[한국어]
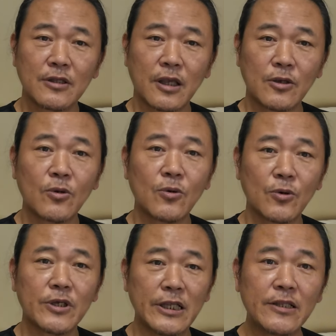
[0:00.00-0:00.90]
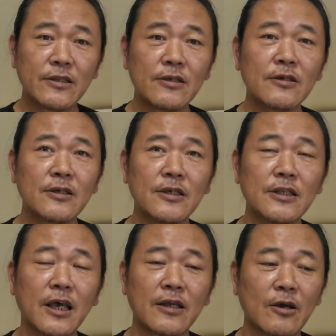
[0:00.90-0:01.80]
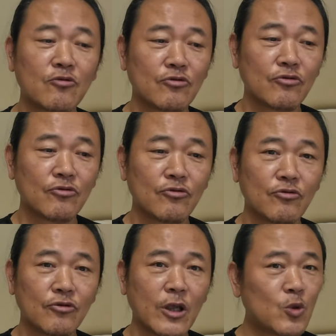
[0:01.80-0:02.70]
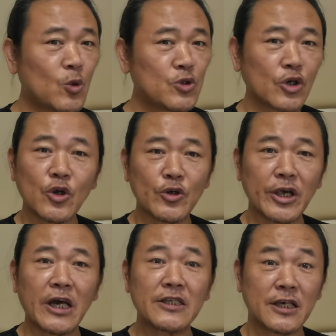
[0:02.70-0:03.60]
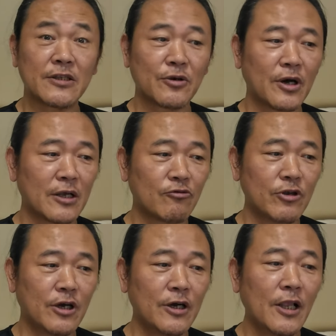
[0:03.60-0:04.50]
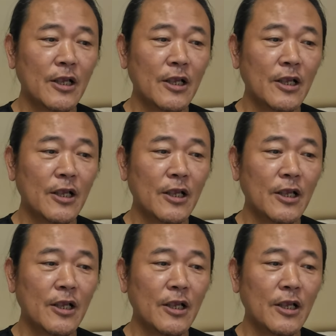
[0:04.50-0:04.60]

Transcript: 단연코 1등이다라고 해도 전혀 어색하지 않을 것 같고요.